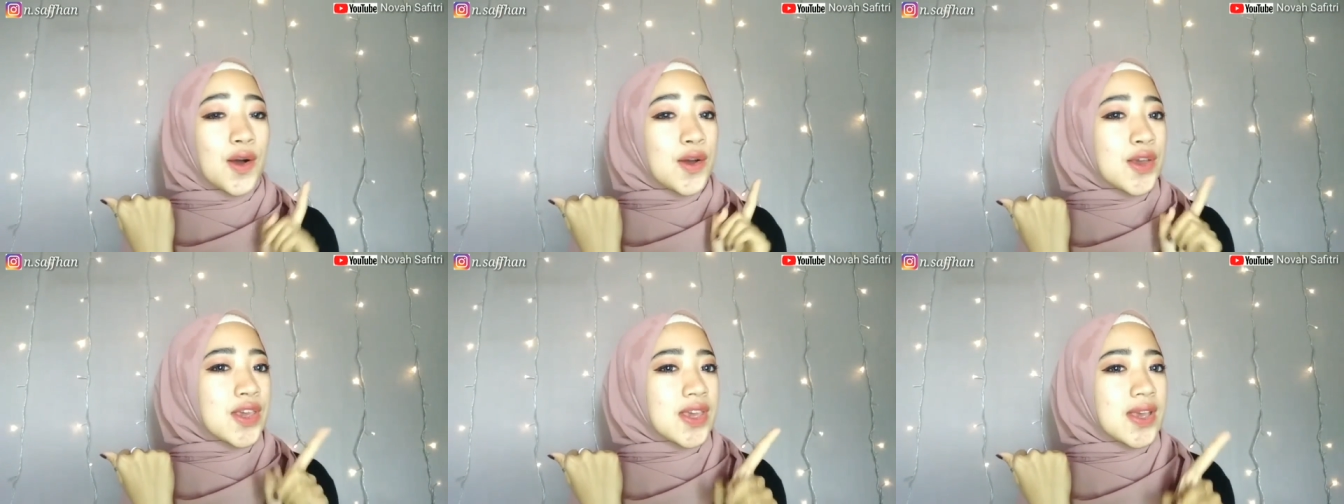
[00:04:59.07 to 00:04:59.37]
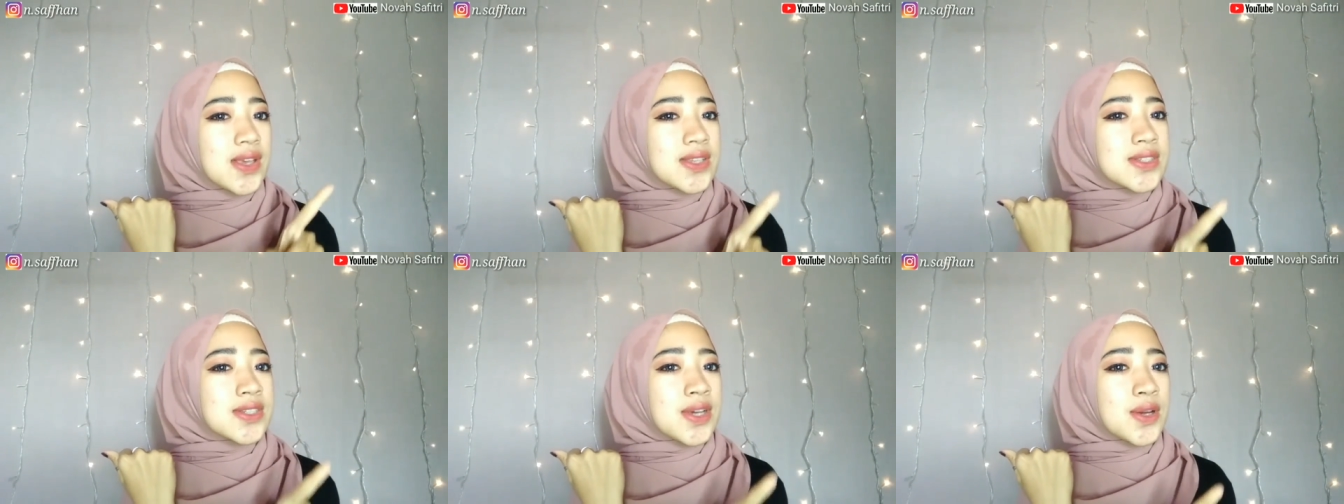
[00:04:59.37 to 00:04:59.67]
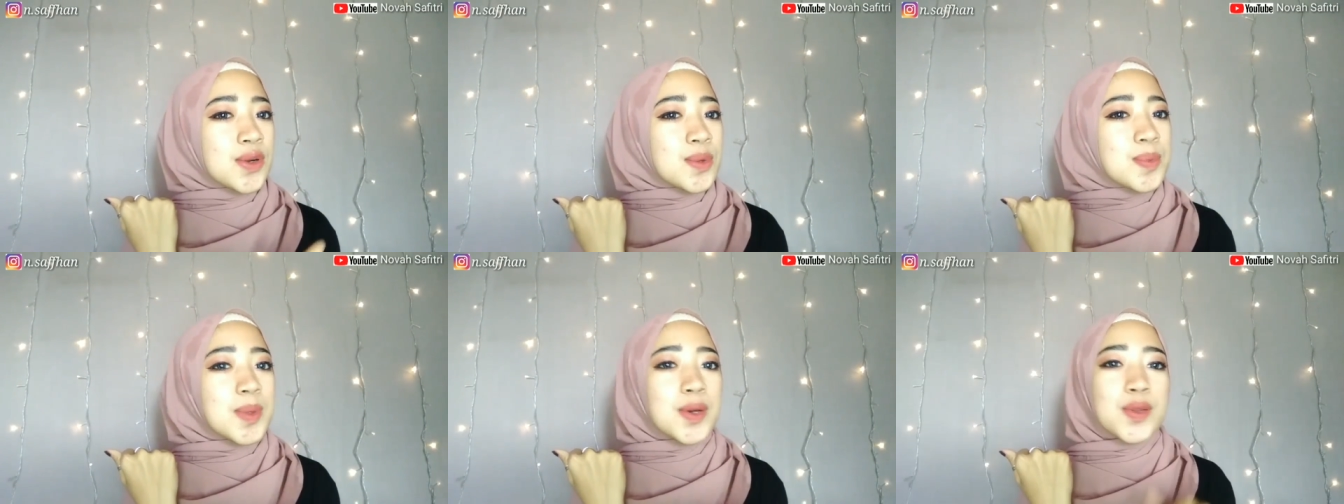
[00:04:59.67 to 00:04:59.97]
Oh iya,
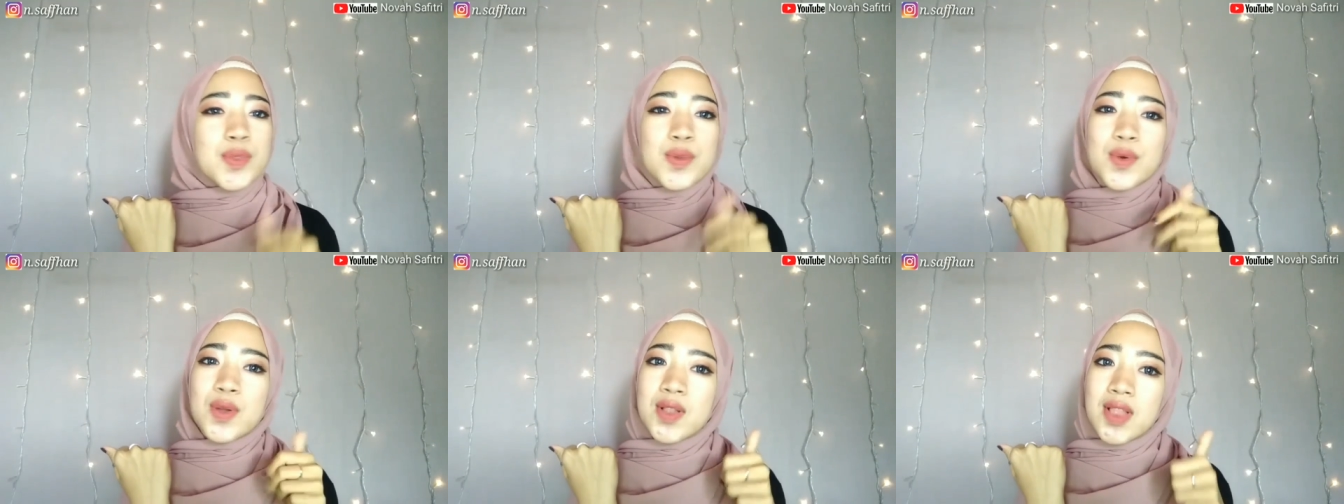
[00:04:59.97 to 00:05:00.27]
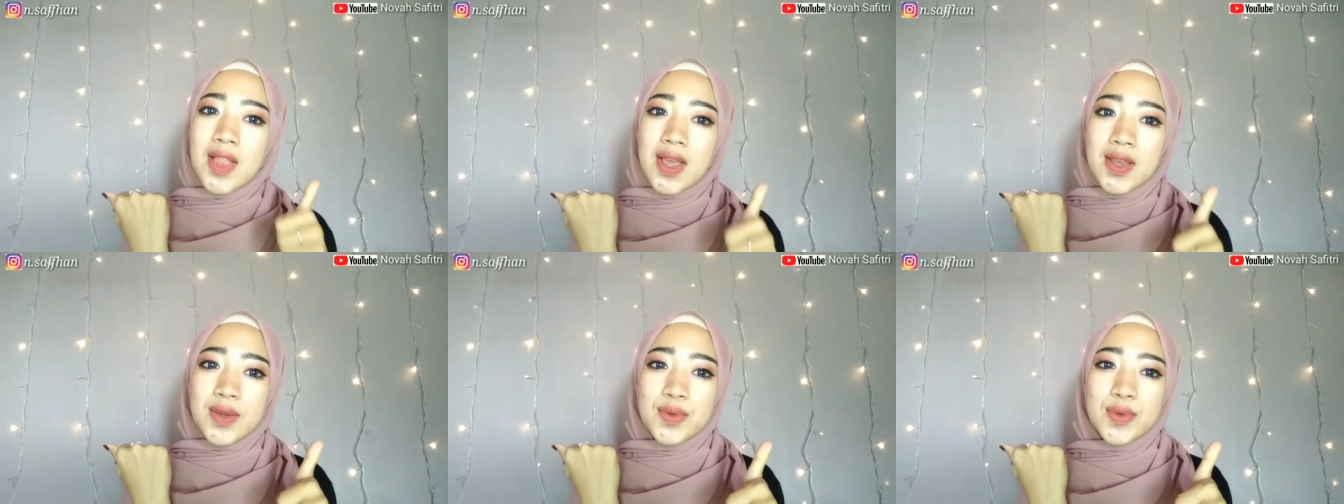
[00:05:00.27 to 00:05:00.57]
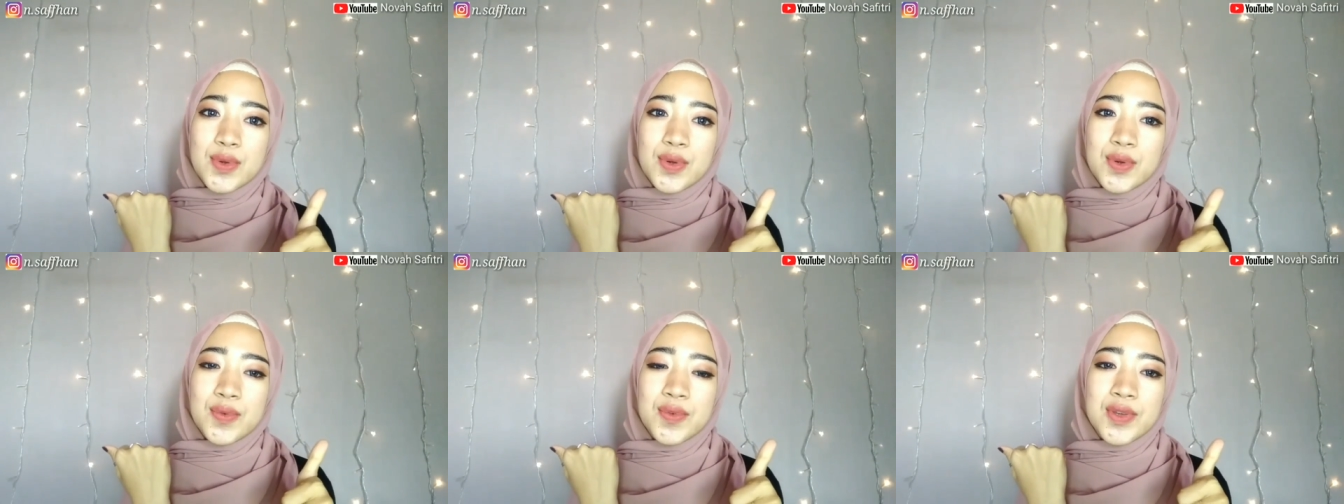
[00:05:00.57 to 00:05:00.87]
jangan lupa untuk like
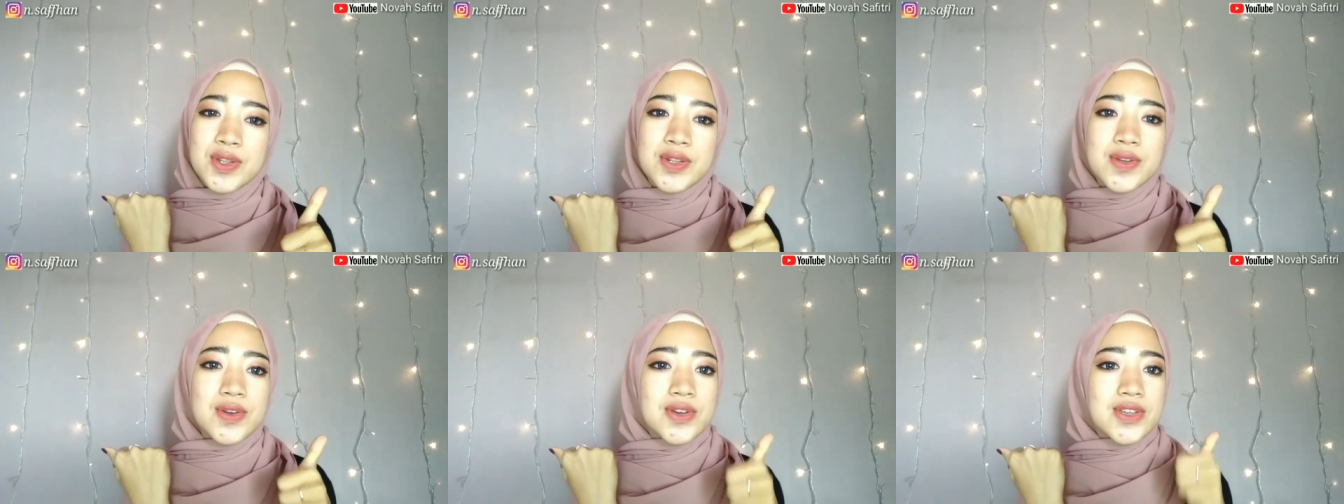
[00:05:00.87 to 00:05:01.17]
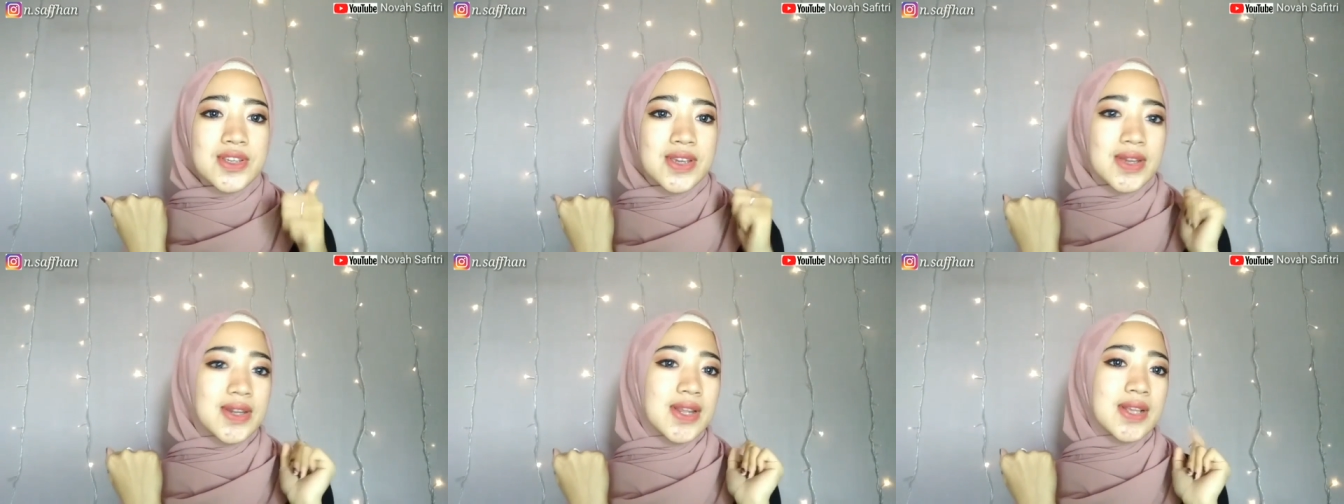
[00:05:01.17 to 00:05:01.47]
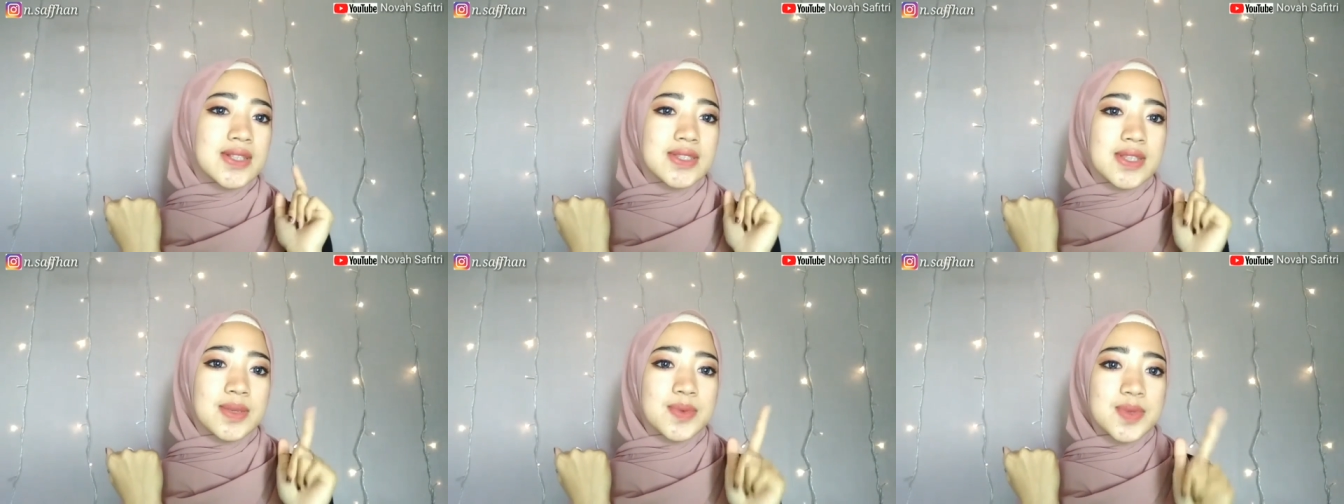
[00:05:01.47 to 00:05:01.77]
dulu videonya
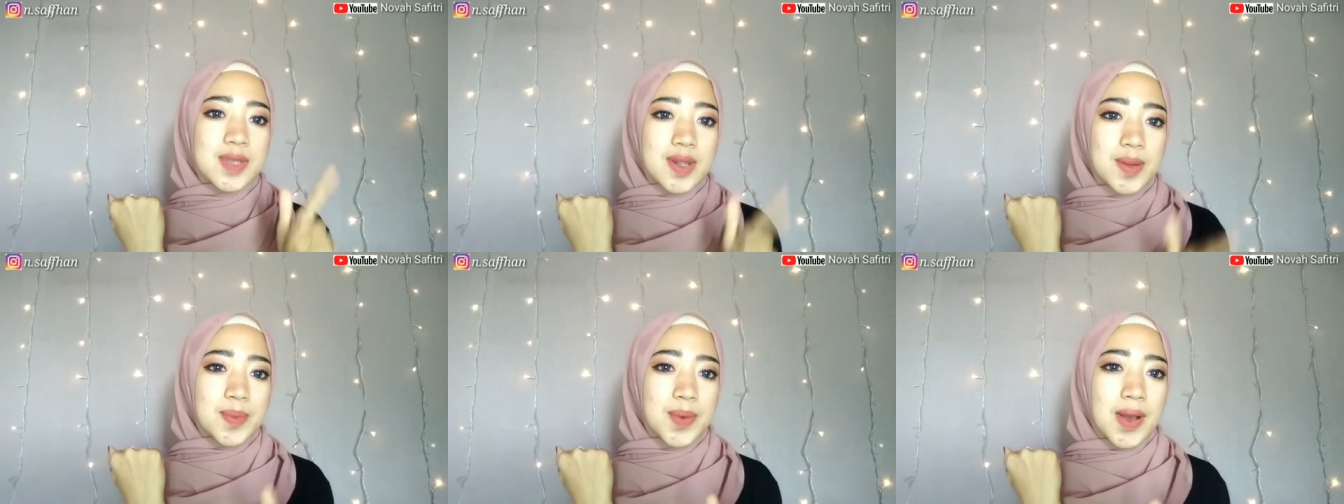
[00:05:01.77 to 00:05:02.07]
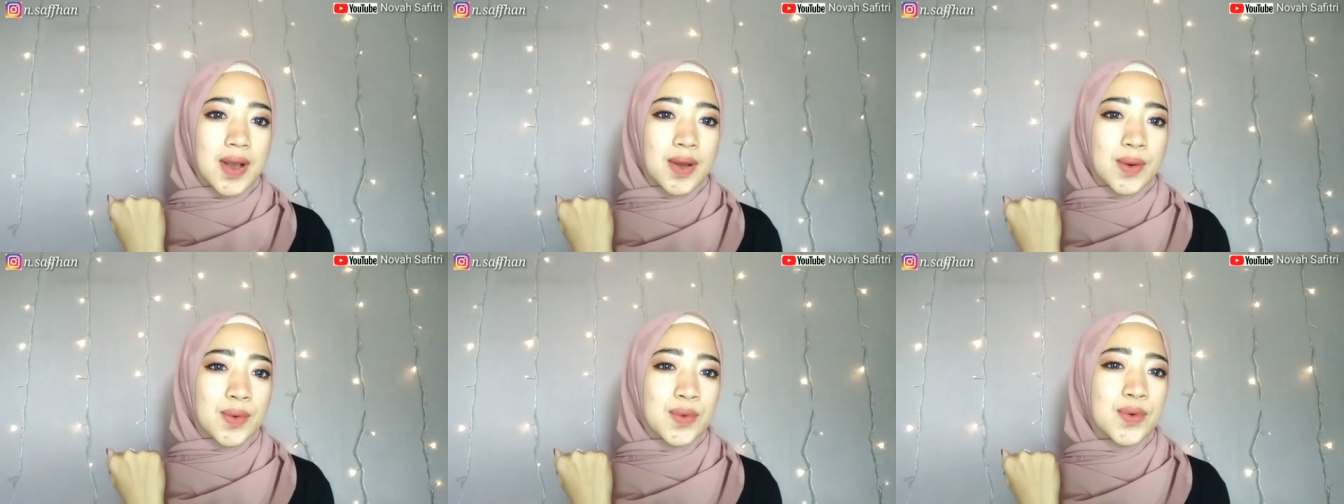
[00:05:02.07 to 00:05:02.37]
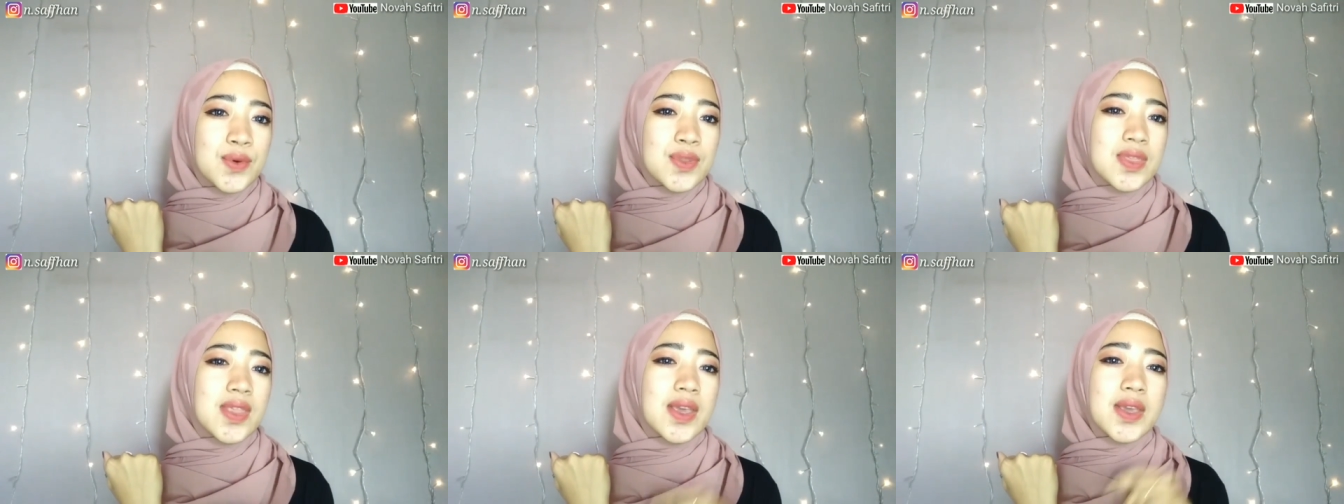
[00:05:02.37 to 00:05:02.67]
dan subscribe aku.